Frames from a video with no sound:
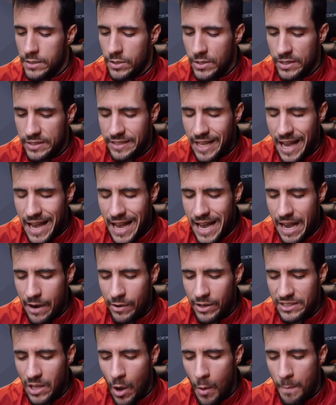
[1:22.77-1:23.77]
No está,
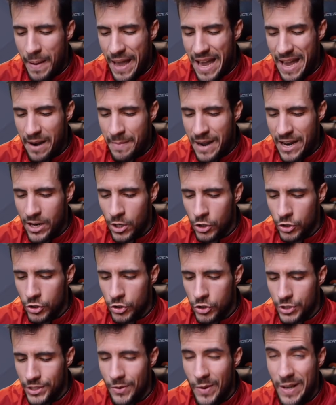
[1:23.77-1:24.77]
no está OP,
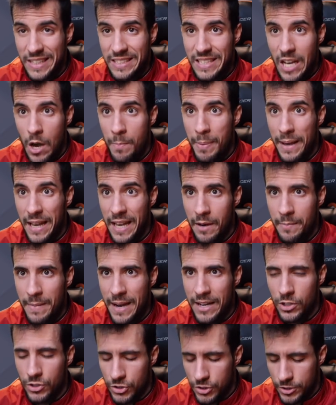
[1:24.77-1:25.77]
hermanos. No está OP,
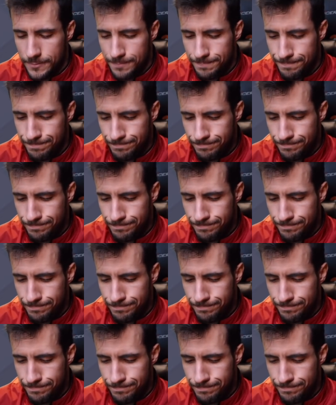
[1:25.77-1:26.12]
hermanos.